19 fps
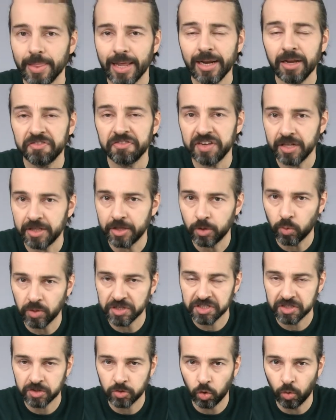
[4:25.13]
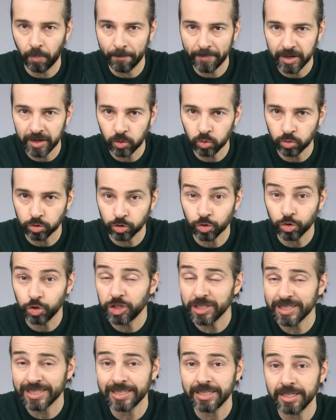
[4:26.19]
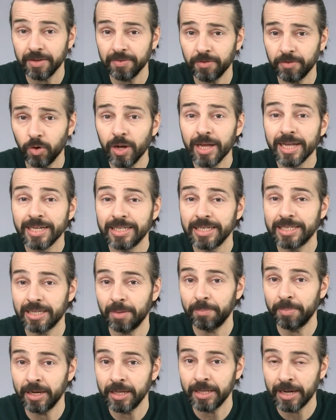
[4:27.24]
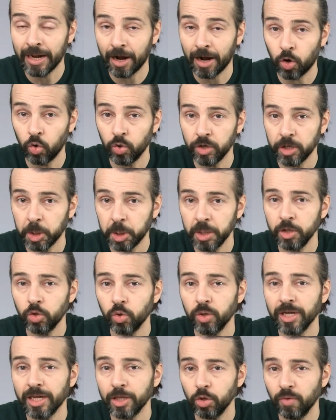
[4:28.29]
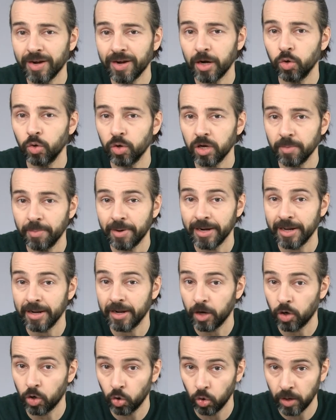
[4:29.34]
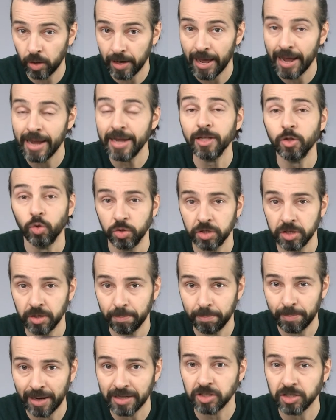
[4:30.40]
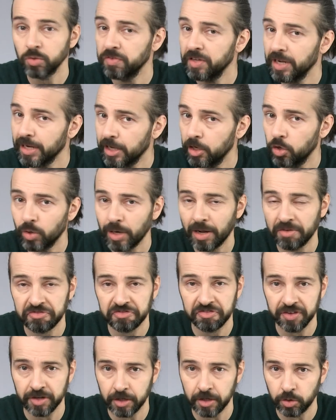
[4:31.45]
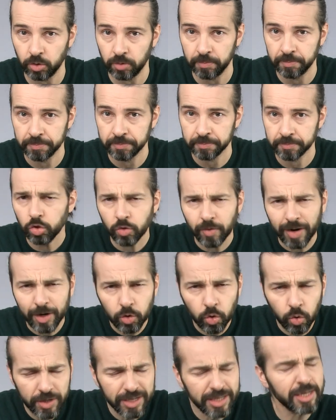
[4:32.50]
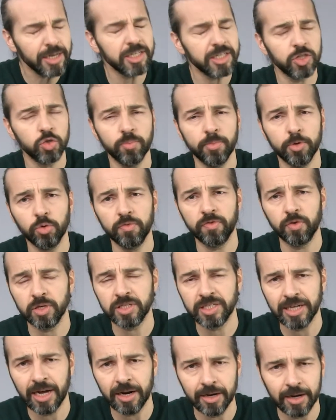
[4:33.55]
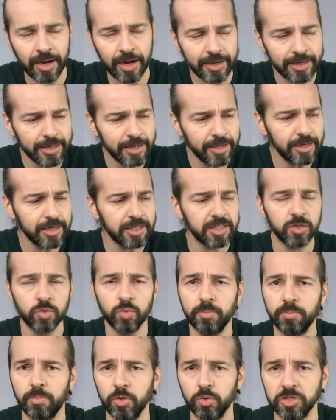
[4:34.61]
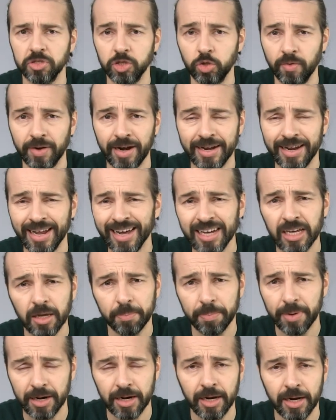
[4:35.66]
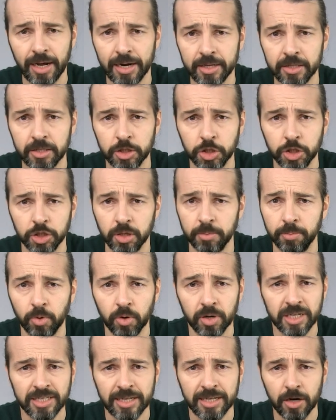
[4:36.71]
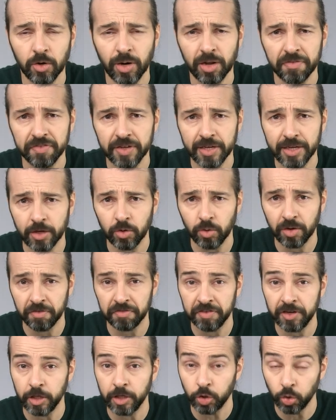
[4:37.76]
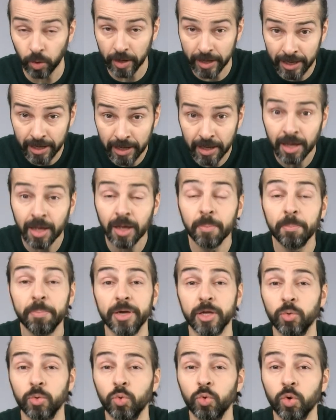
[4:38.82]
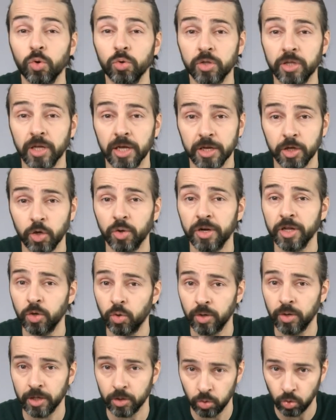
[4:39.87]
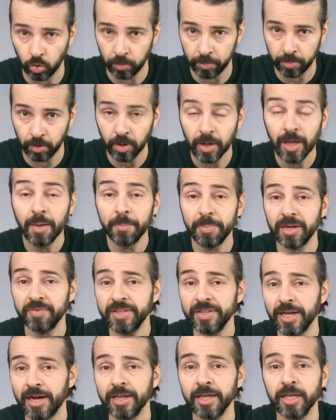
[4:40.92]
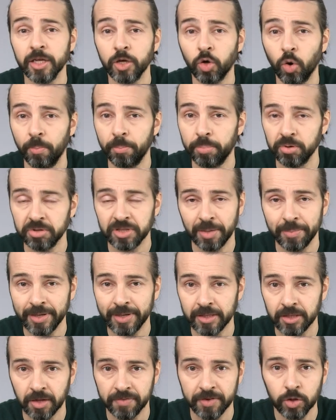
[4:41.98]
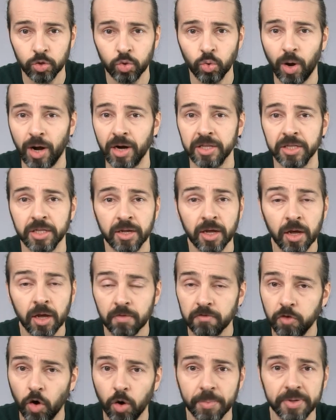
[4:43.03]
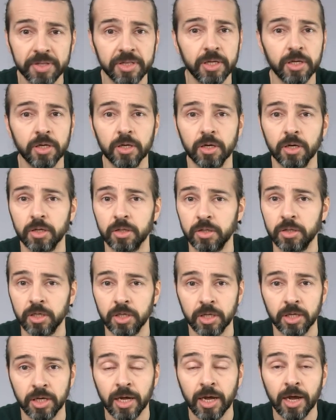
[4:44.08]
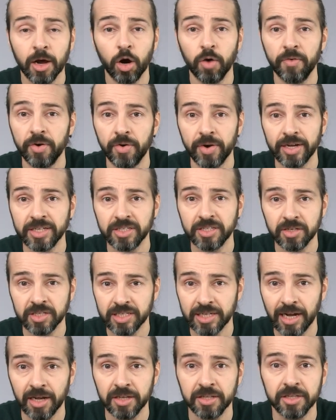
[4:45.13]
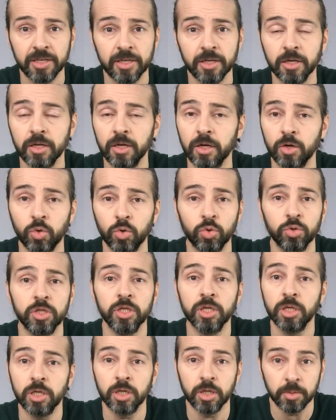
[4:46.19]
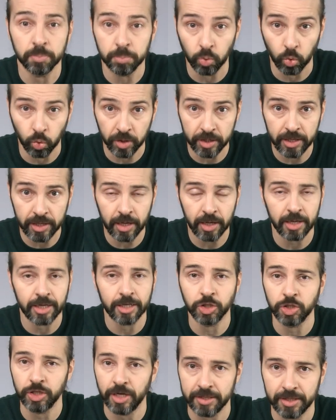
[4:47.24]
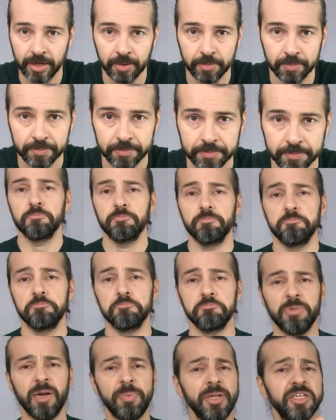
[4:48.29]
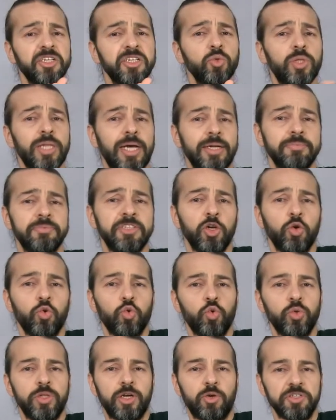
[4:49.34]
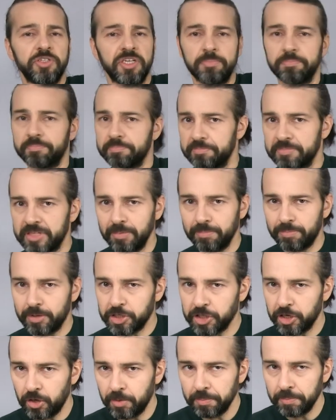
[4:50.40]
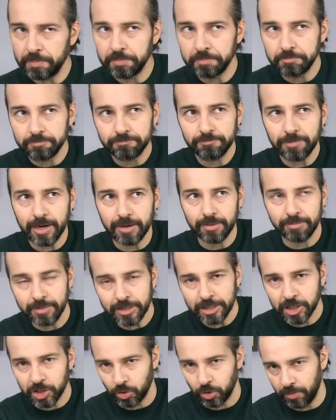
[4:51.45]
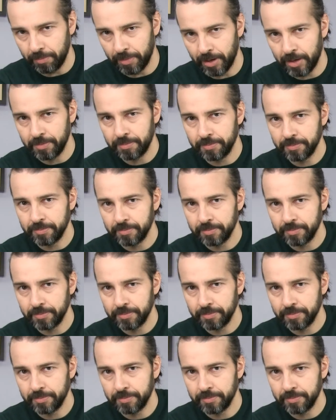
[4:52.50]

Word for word: Alla fine di questo menu suggestivo si stabilirà con i genitori che dovranno rimanere con lei ad ogni passo fino a che non ha finito. Non dovranno in nessun modo forzarla, in nessun modo si dovrà neanche parlare di cibo, resteranno là finché non ha finito e per un'ulteriore ora dopo, per evitare i comportamenti eventuali di vomiting, di overexerciting o di purghe, eccetera. La prima seduta si conclude così, semplice no? Beh, insomma...